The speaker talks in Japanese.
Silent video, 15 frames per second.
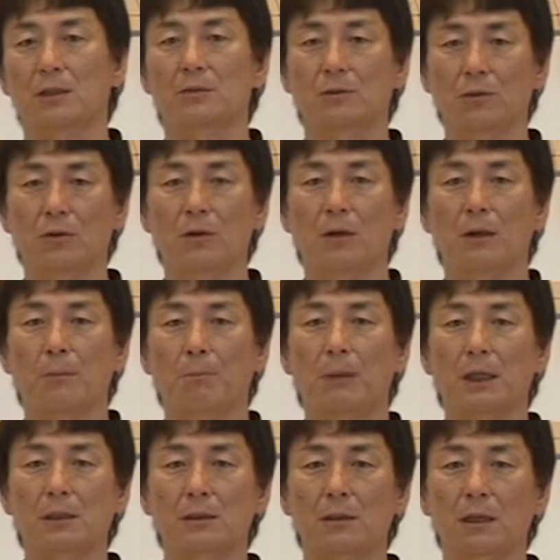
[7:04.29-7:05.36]
くと
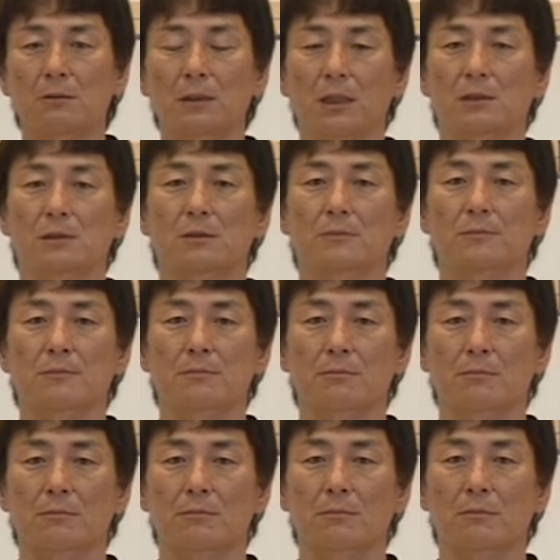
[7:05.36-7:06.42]
全くないです
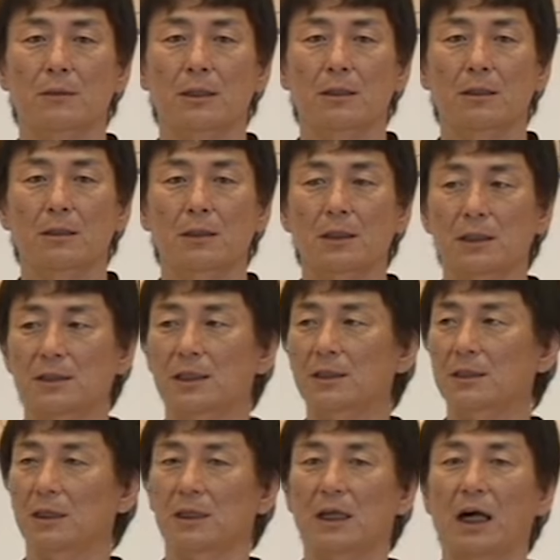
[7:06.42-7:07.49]
ただ
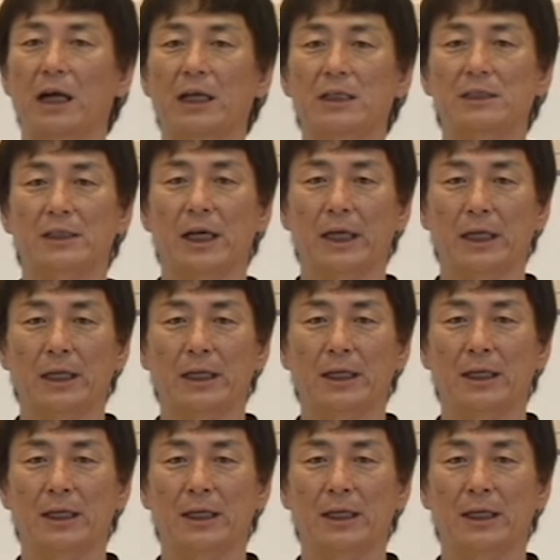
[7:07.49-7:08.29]
セッターに返したい